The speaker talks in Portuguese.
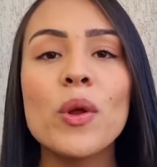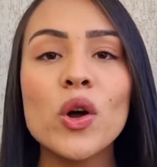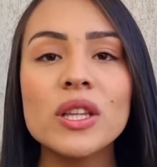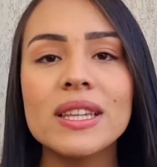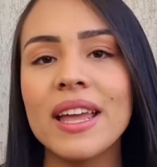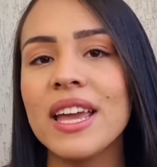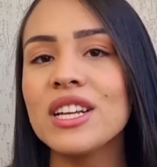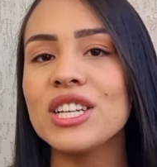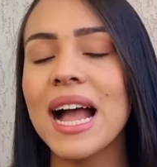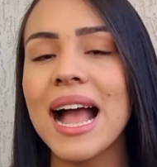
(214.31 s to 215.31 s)

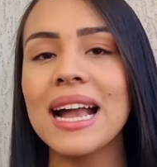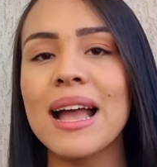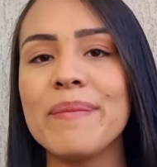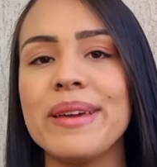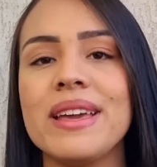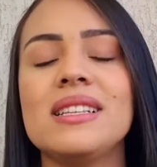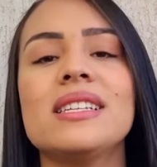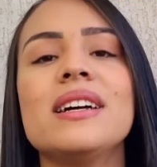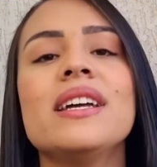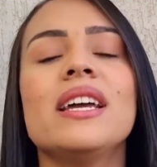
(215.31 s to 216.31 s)
proteja a
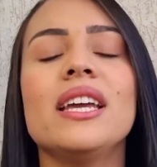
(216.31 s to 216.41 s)
cabeça